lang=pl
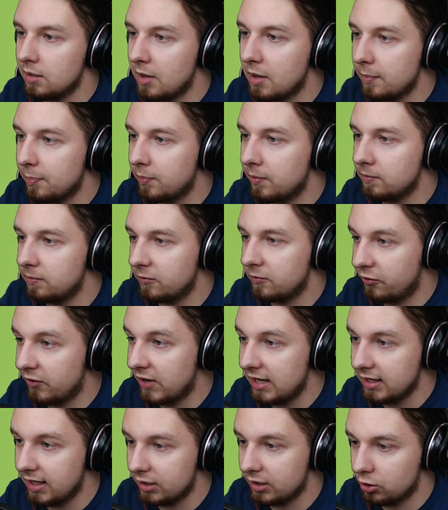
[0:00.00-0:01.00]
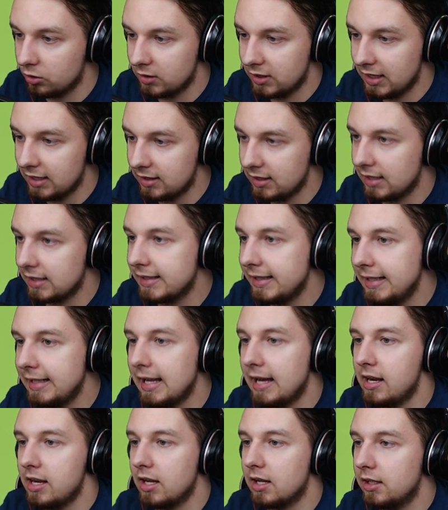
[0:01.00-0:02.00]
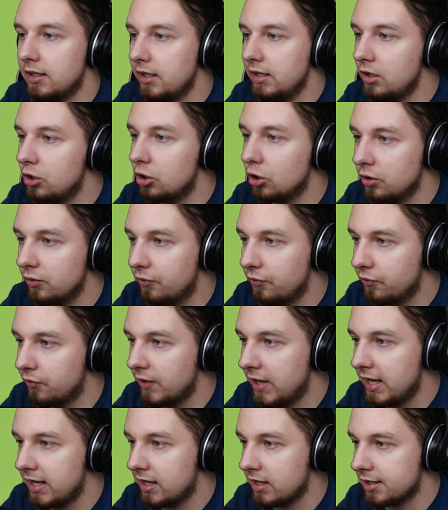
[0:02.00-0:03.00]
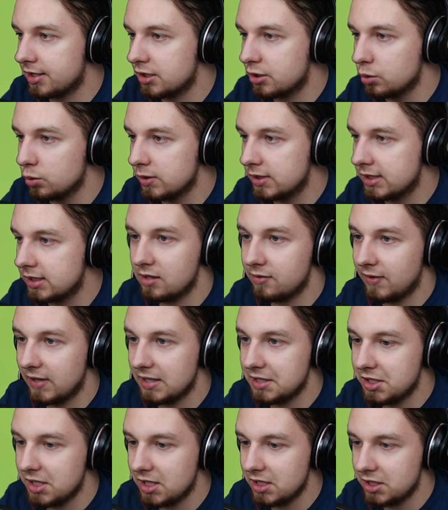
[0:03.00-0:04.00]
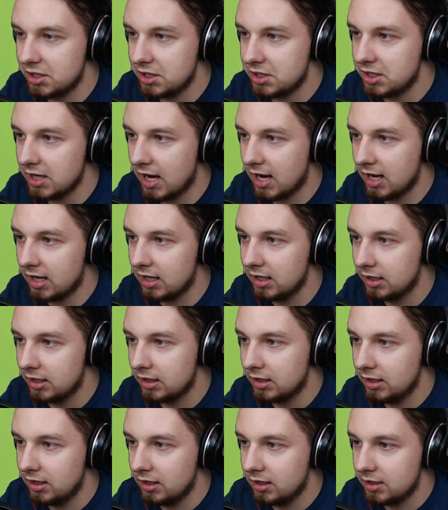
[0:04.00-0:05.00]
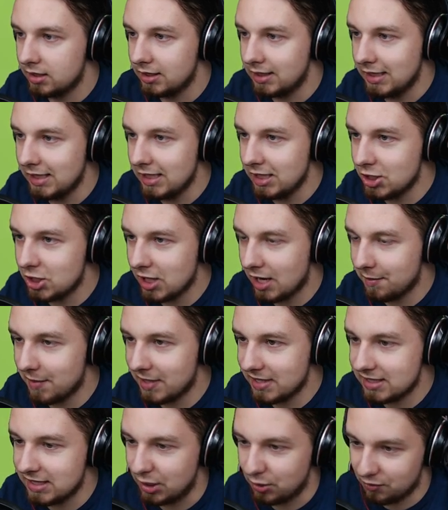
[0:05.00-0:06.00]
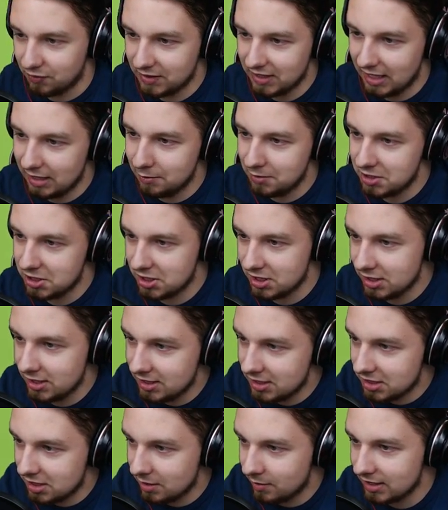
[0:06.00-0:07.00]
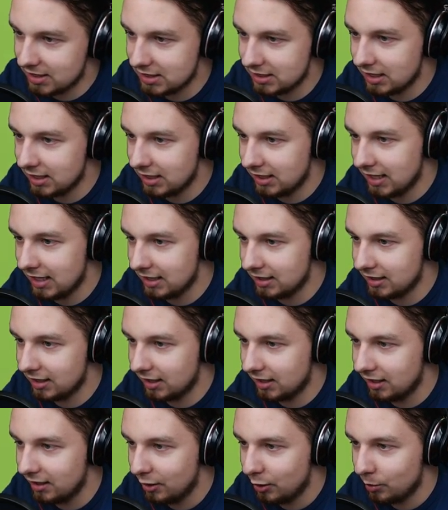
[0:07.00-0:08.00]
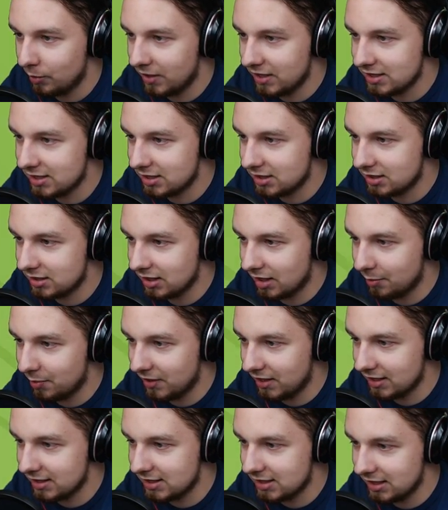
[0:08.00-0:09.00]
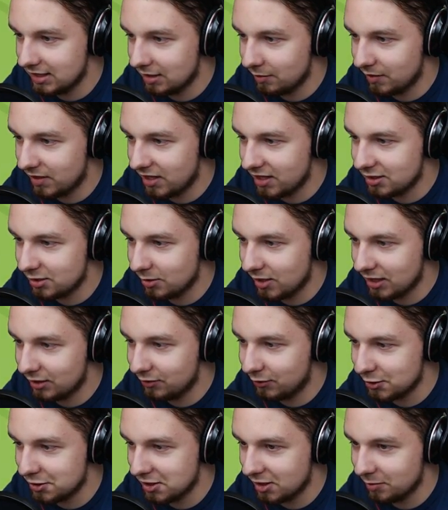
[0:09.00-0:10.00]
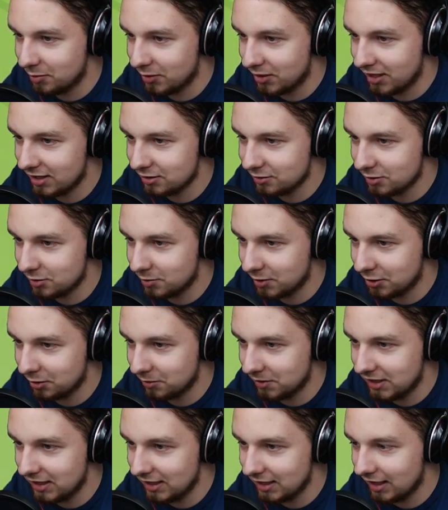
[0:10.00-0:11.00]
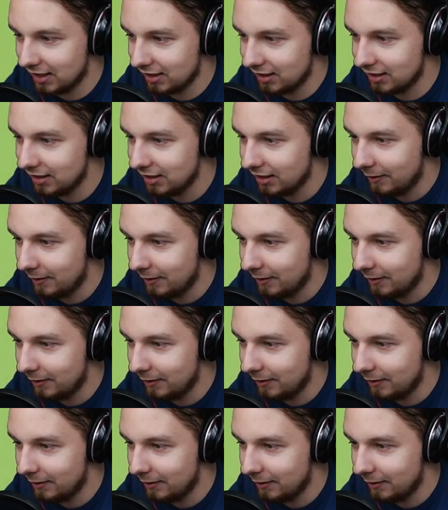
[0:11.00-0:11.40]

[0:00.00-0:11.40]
map, walka to jedna Hillary Clinton versus 20 Ninja Masterów. Wydaje mi się, że Ninja Mastery jednak bezapelacyjnie bardzo łatwo sobie poradzą z panią Hillary.